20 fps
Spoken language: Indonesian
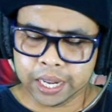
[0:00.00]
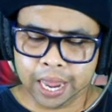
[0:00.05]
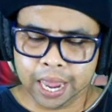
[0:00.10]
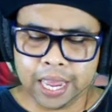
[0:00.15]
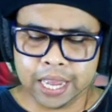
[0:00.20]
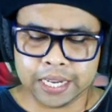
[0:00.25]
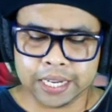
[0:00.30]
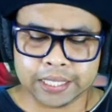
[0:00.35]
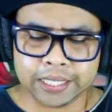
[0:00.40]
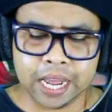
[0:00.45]
okay,
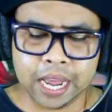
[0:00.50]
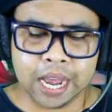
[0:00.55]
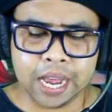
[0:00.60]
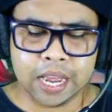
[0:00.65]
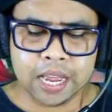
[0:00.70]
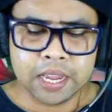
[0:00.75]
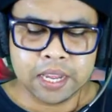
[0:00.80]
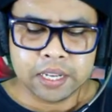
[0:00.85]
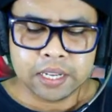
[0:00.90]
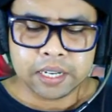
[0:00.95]

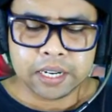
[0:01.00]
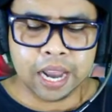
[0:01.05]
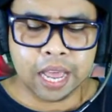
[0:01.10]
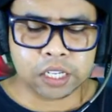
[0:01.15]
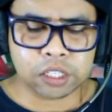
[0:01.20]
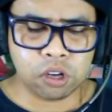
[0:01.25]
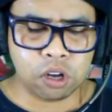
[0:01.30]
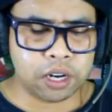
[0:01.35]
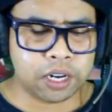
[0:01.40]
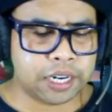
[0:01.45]
kita
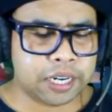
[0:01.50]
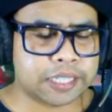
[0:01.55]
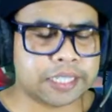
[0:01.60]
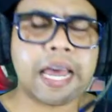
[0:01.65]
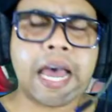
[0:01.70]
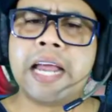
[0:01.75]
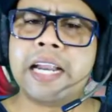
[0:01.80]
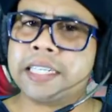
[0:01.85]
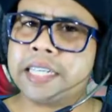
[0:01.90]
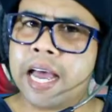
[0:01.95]
langsung ke
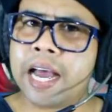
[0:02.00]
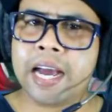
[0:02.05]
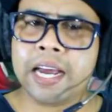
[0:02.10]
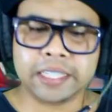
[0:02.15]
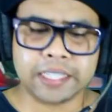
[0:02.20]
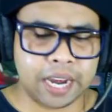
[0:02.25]
tantangan